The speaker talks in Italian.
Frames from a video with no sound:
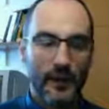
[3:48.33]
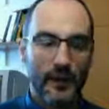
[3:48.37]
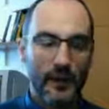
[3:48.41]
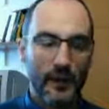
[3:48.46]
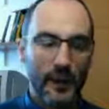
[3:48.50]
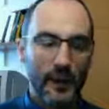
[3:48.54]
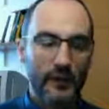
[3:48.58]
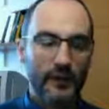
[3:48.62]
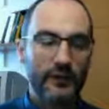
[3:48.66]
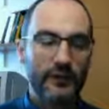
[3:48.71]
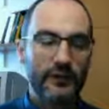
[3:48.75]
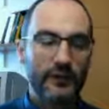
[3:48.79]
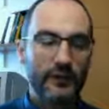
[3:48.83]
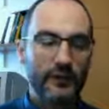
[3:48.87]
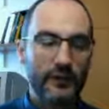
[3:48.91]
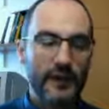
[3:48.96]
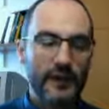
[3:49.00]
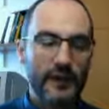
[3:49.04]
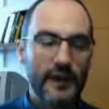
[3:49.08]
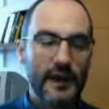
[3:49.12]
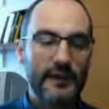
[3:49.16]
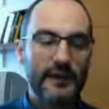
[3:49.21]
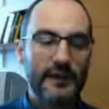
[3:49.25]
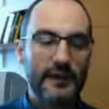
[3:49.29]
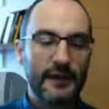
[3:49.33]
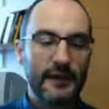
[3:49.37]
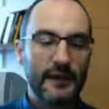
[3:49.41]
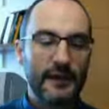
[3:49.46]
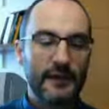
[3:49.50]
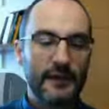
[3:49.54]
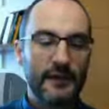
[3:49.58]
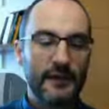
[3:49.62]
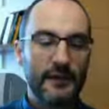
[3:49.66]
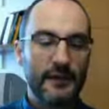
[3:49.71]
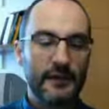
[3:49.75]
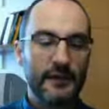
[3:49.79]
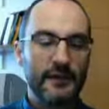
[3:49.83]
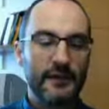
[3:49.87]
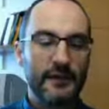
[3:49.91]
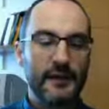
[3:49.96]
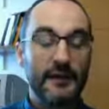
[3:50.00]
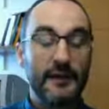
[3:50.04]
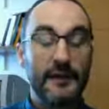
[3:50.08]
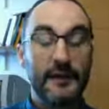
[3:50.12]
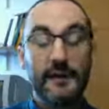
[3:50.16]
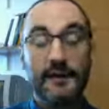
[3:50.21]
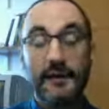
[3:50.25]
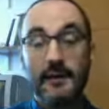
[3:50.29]
E questa è un'idea di, eh, di,
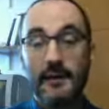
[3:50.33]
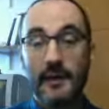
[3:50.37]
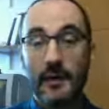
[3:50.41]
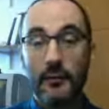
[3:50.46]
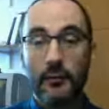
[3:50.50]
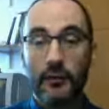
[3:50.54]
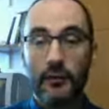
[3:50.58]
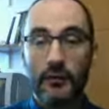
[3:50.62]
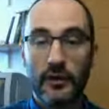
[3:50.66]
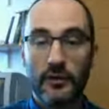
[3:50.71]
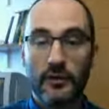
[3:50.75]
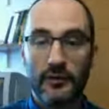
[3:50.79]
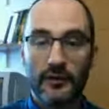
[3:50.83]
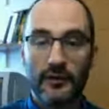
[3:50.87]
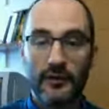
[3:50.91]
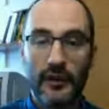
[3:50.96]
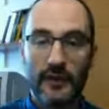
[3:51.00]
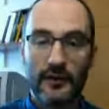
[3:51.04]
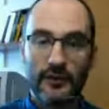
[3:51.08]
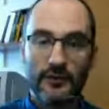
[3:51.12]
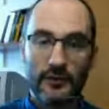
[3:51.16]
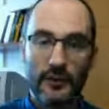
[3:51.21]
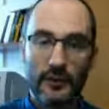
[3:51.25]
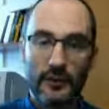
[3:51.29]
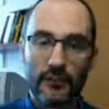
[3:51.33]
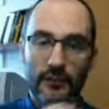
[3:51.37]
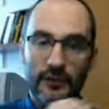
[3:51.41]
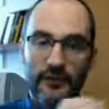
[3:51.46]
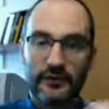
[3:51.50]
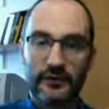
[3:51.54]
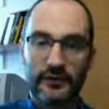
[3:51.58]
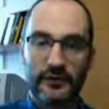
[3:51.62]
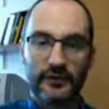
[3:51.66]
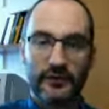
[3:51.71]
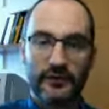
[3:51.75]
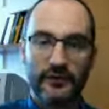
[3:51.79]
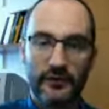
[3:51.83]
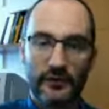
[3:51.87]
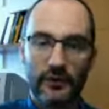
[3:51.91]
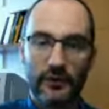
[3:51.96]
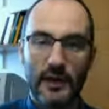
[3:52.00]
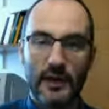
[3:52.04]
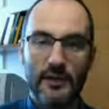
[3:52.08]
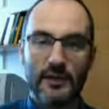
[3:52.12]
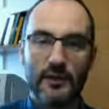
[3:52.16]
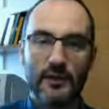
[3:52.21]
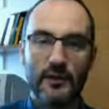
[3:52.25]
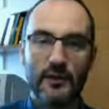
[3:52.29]
identità un pochino diversa, che può essere
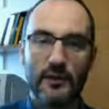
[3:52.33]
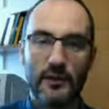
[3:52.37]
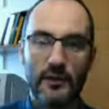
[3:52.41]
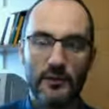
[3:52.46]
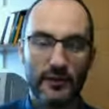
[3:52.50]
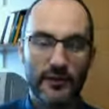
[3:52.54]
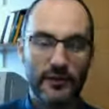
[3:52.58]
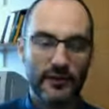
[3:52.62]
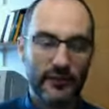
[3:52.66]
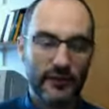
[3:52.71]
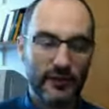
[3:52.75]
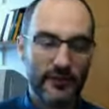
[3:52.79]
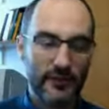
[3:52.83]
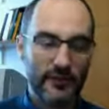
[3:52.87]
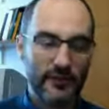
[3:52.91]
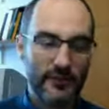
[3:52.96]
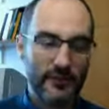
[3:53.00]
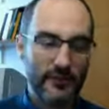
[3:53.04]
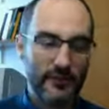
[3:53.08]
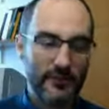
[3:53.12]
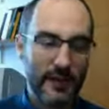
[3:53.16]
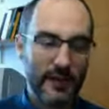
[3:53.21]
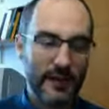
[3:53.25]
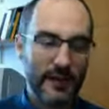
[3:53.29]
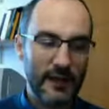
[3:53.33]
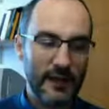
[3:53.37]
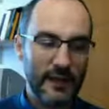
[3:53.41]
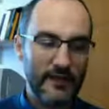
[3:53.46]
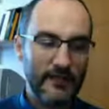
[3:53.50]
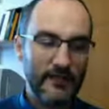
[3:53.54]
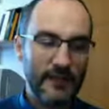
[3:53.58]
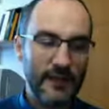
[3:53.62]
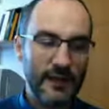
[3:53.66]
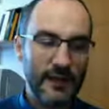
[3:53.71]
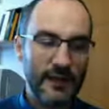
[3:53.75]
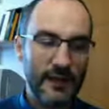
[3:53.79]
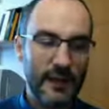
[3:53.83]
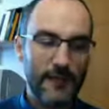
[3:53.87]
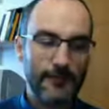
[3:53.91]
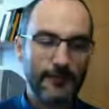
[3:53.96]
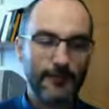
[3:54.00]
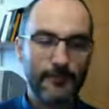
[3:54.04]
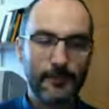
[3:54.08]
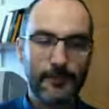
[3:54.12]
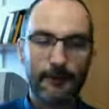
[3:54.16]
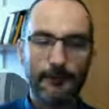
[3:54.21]
mescolata con la precedente, ma che implica,